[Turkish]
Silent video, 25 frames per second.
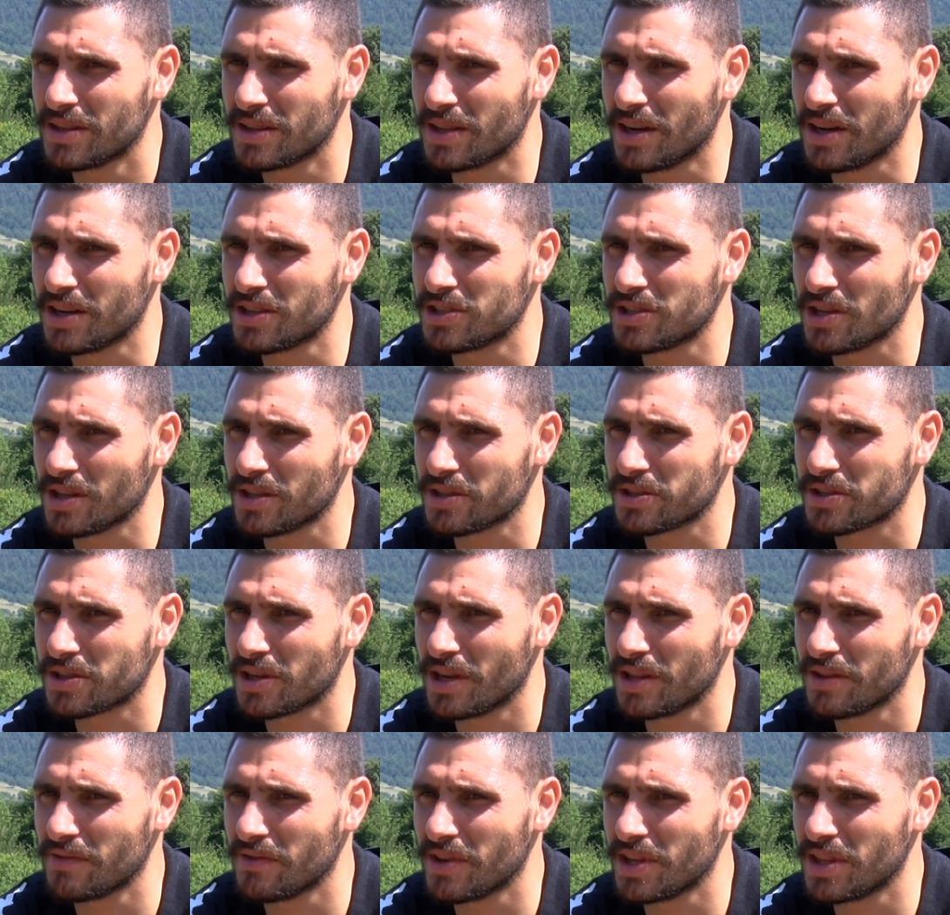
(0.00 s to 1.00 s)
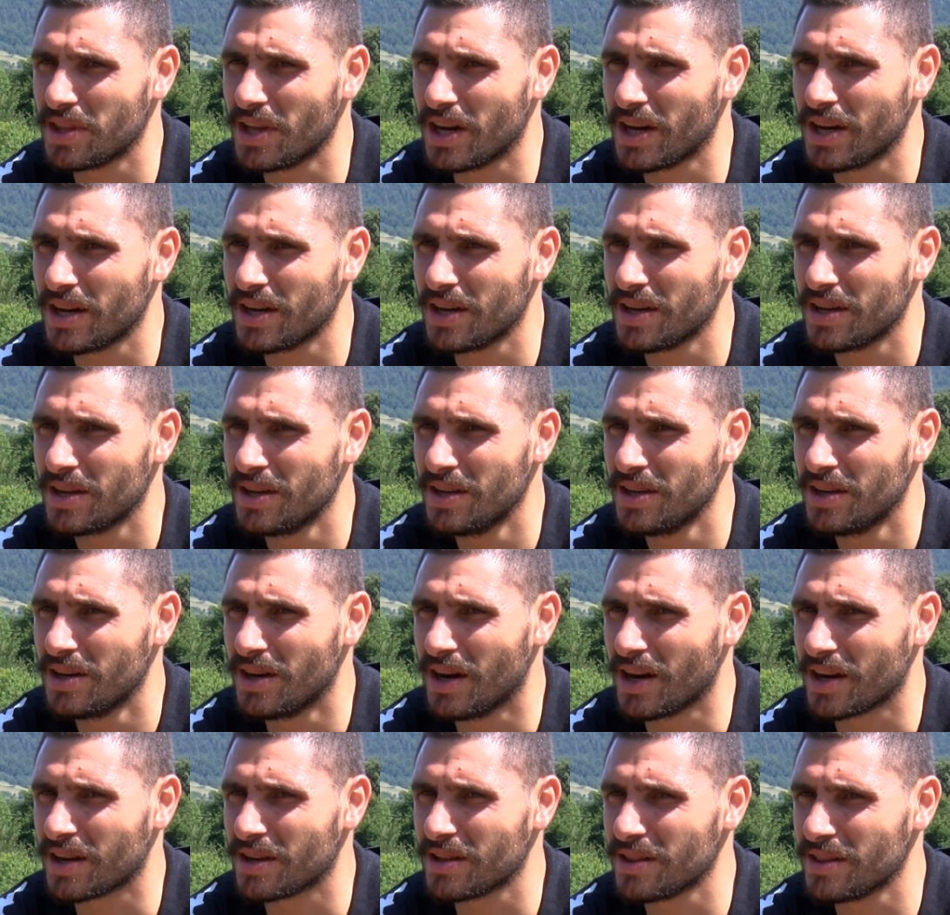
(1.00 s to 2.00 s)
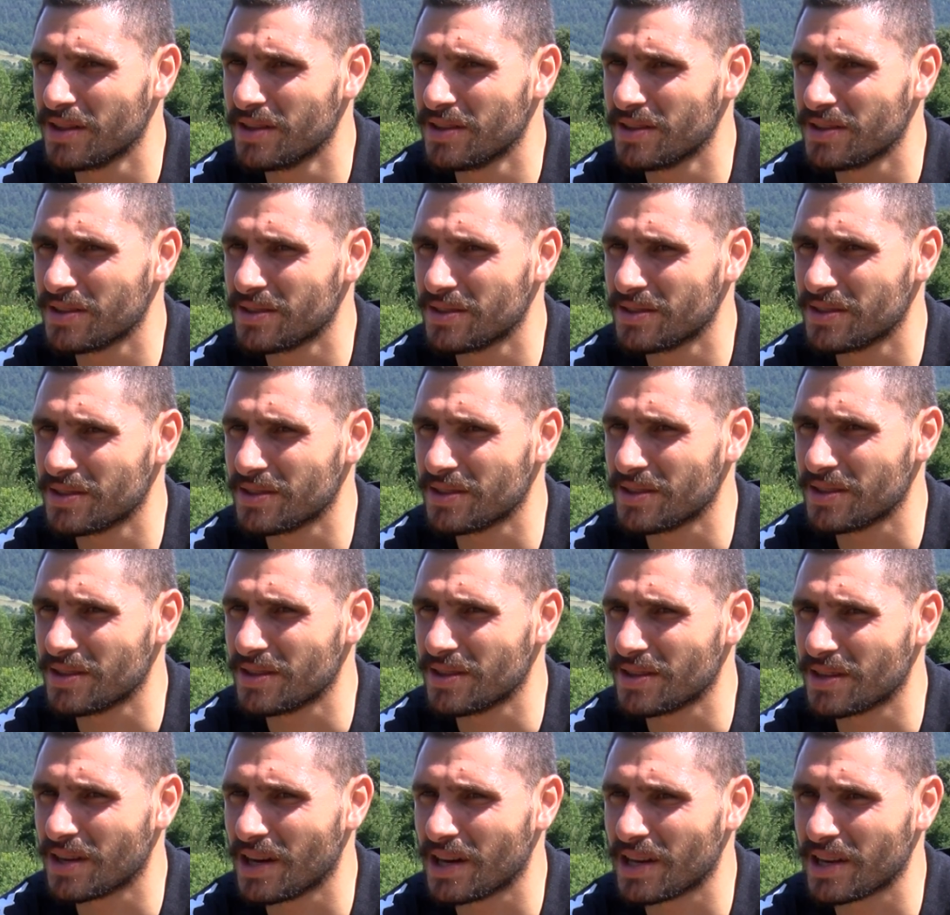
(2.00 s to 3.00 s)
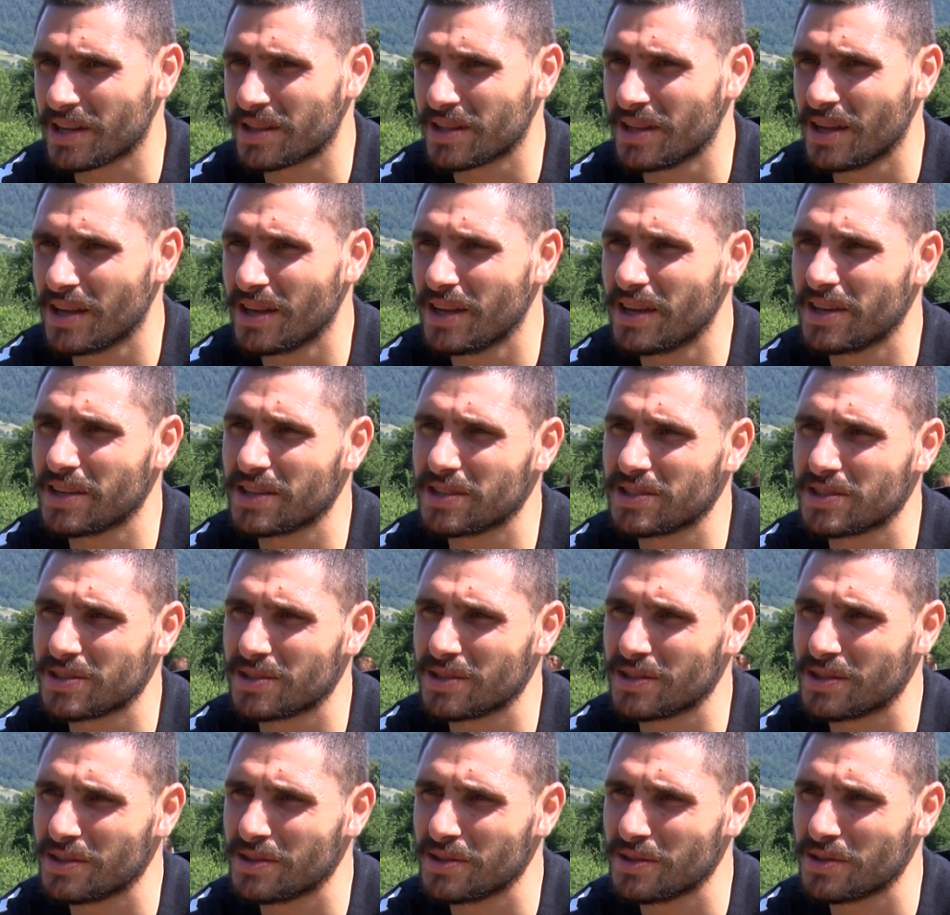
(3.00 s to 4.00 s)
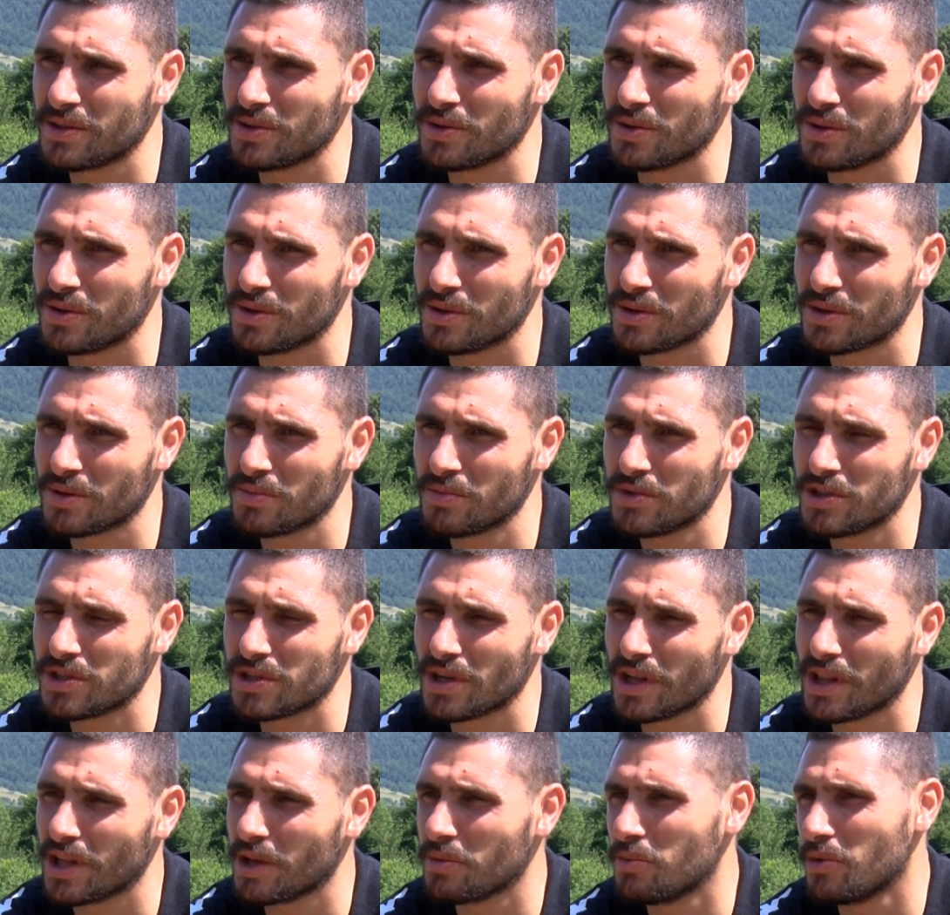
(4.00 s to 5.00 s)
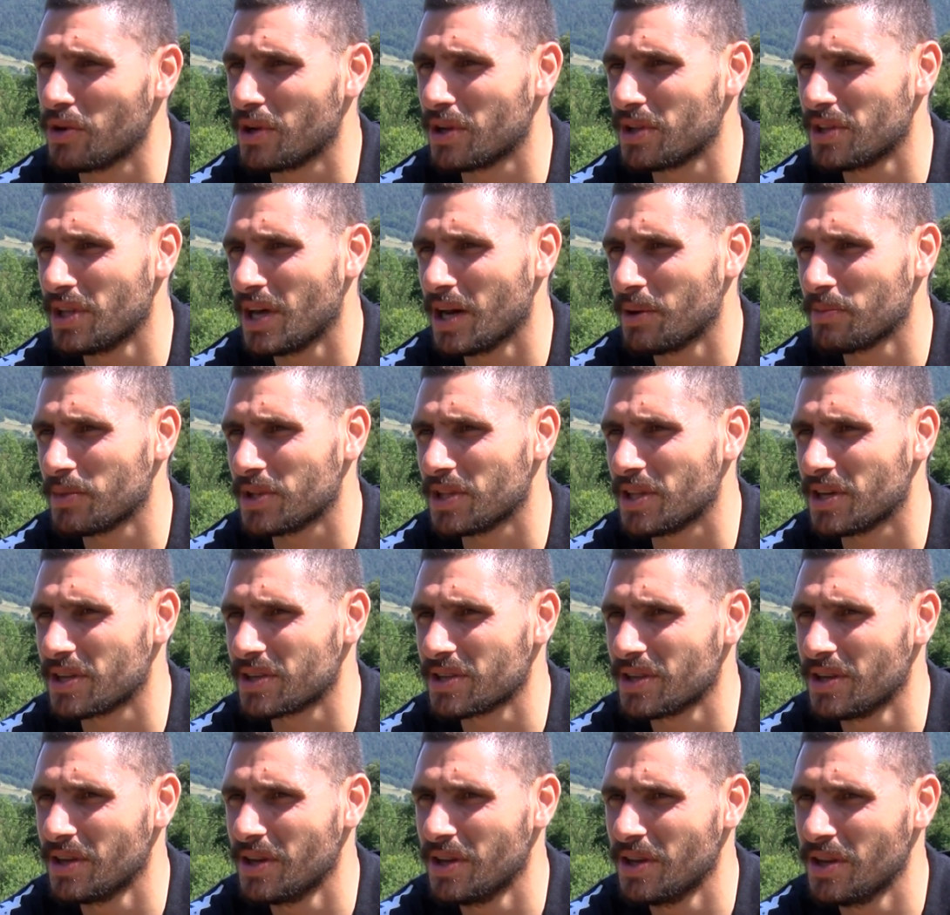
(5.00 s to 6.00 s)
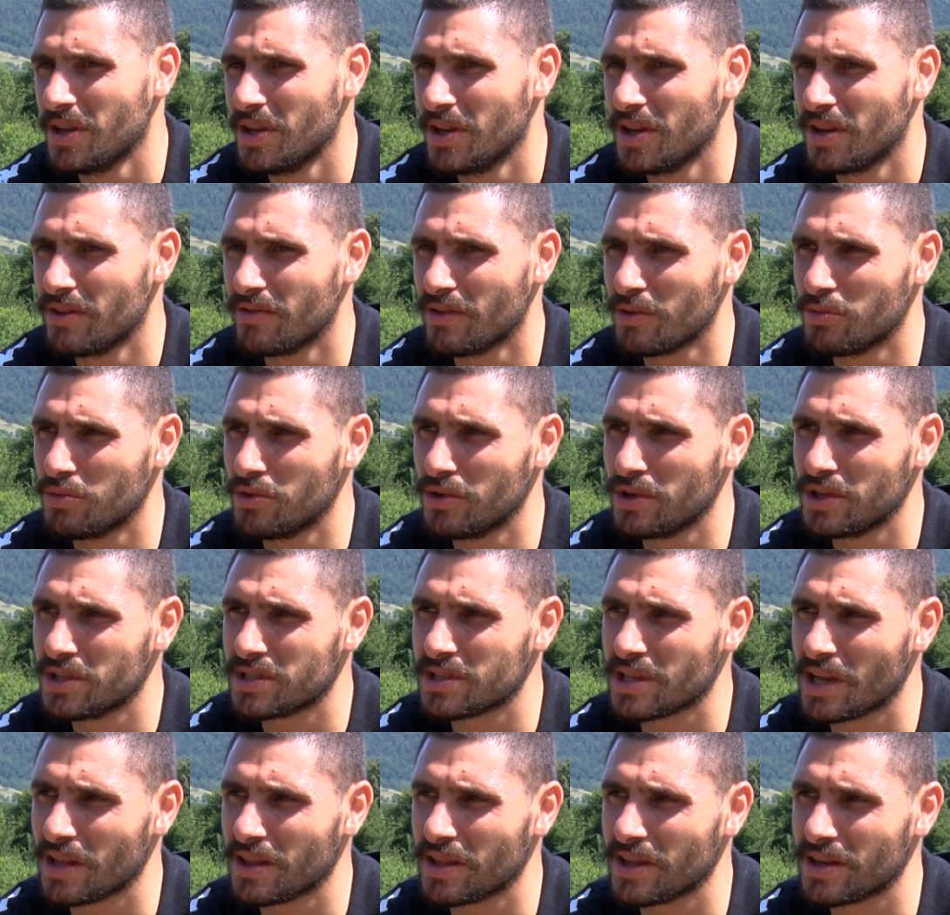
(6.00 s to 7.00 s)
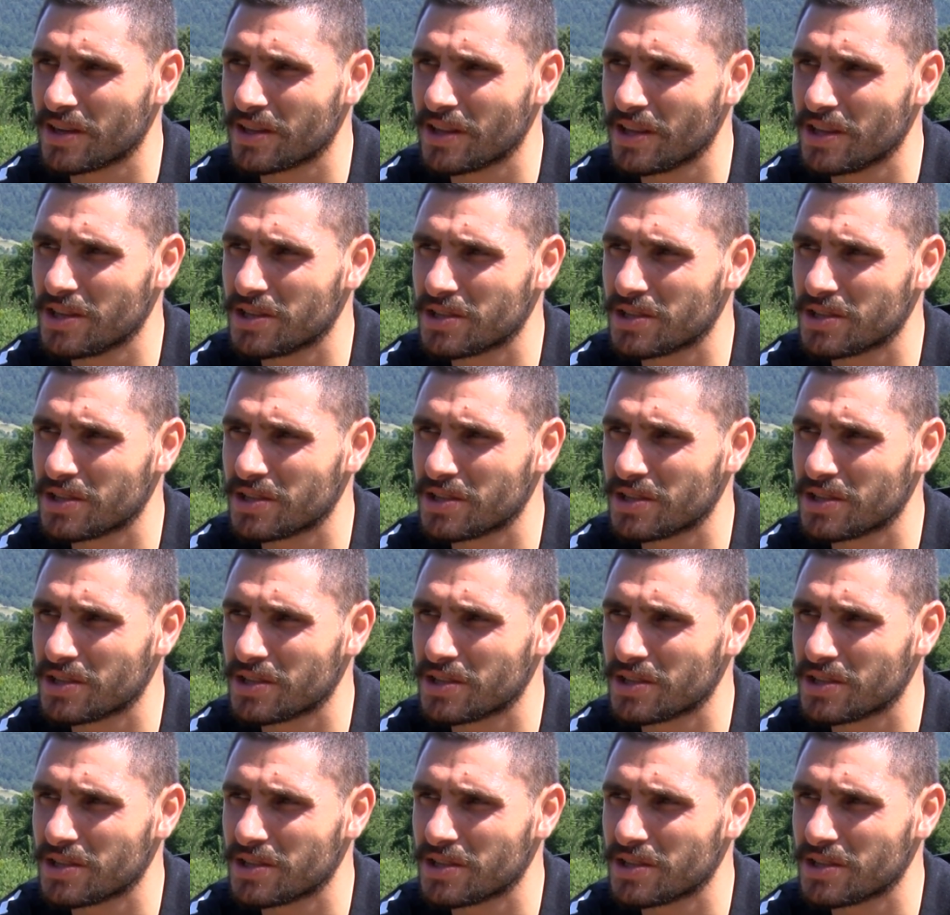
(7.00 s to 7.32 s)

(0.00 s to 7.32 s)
daha çalışkan ve daha akıllı e, karakterler yetiştirdiğini görüyorum. İnşallah böyle devam eder. Ve bu insanlar da